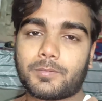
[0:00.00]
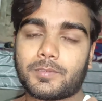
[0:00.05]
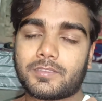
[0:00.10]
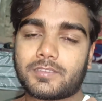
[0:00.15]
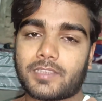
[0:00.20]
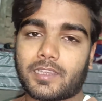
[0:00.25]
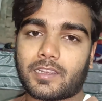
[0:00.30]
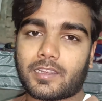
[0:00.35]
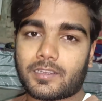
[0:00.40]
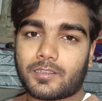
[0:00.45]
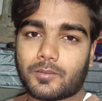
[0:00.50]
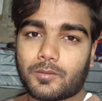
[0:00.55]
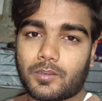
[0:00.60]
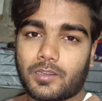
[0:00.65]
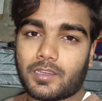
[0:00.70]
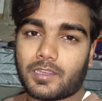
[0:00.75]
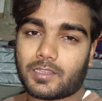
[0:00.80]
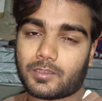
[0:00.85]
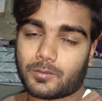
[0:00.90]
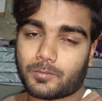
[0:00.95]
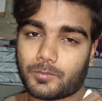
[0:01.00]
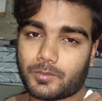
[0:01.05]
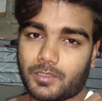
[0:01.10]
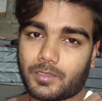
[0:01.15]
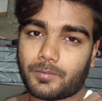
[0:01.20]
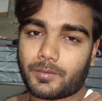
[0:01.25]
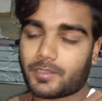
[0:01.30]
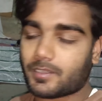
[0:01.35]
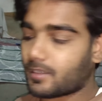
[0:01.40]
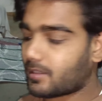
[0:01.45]
अभी जैकेट खोले हैं तो
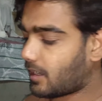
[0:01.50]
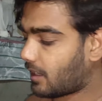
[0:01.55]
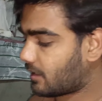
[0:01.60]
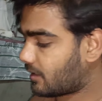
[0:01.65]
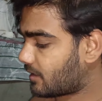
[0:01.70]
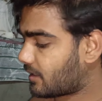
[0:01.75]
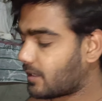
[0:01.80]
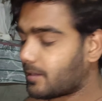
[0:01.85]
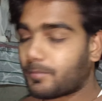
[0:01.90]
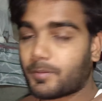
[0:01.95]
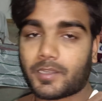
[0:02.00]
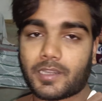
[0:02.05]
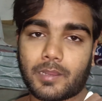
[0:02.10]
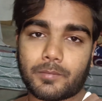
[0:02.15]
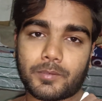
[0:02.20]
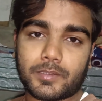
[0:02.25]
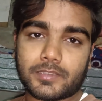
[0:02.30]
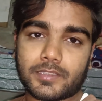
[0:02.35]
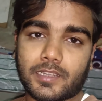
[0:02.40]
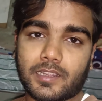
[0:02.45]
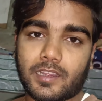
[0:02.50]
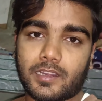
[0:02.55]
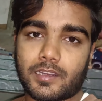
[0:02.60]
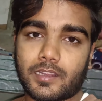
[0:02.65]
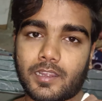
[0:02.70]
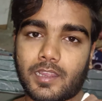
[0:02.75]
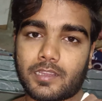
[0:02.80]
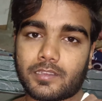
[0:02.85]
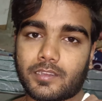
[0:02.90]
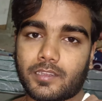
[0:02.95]
मुझे भी ठंडा लग रहा है फटाफट से
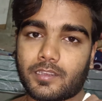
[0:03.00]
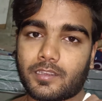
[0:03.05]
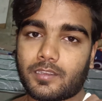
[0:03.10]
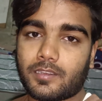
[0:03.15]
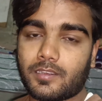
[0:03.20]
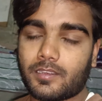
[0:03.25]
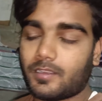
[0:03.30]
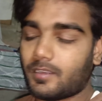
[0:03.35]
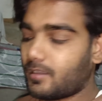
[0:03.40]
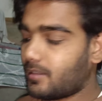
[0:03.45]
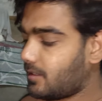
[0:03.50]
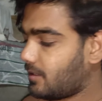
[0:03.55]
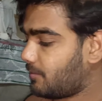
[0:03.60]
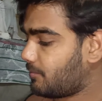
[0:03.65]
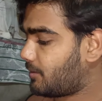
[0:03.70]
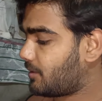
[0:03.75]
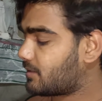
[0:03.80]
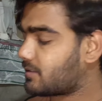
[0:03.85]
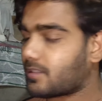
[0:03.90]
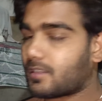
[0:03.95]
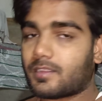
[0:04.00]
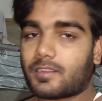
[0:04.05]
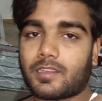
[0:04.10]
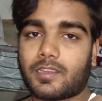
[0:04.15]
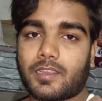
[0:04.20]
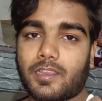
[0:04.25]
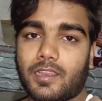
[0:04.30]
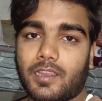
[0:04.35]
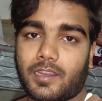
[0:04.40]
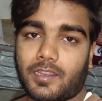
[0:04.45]
खाना खाते हैं फिर चलते
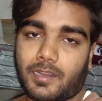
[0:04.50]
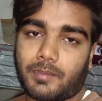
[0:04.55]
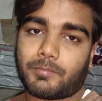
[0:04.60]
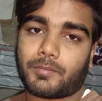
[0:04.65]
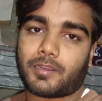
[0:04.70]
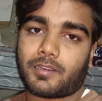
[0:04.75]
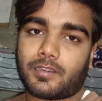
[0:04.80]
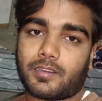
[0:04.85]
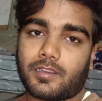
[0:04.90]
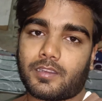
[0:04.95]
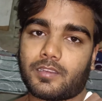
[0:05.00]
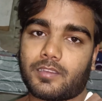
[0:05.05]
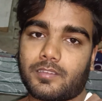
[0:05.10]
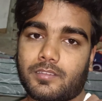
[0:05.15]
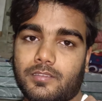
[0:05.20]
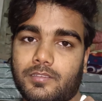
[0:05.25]
हैं आराम करने